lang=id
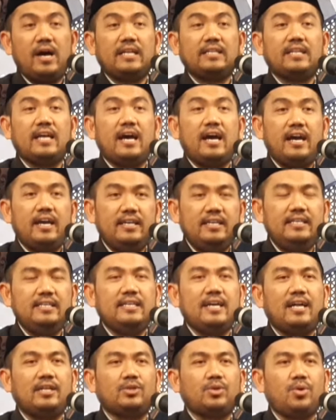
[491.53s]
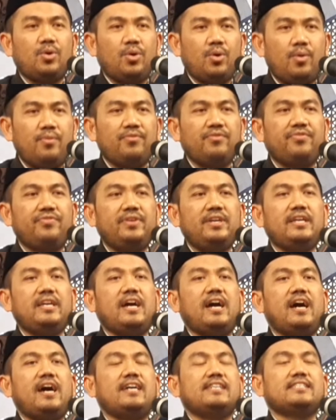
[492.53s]
wa tahiyyatuhum
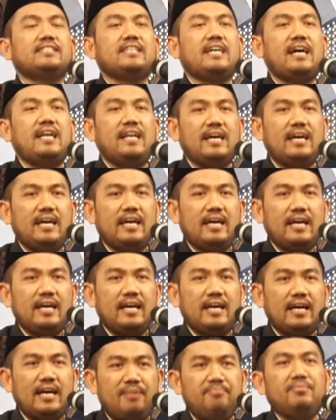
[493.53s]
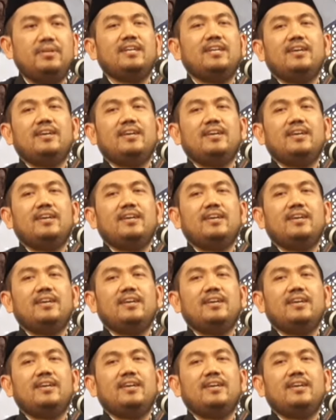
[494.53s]
fiha salam